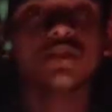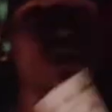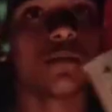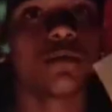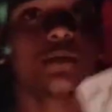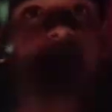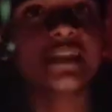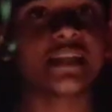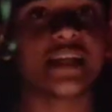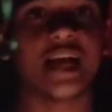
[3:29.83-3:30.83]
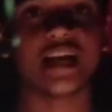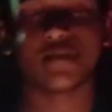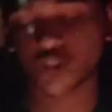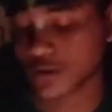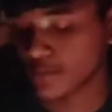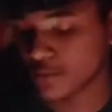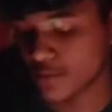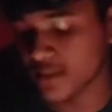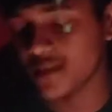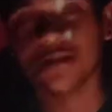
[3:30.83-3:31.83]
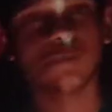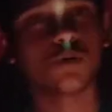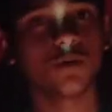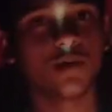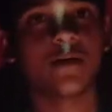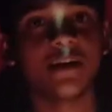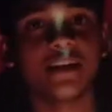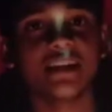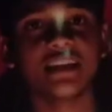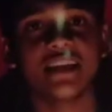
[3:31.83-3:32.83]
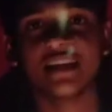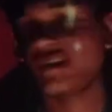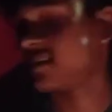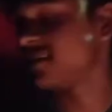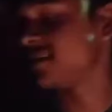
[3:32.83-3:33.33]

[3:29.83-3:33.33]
সর্বপ্রথমে তিনটে কার্ড আমরা সর্বপ্রথমে প্রথমে আগে ভাটিয়ে নিই দেখি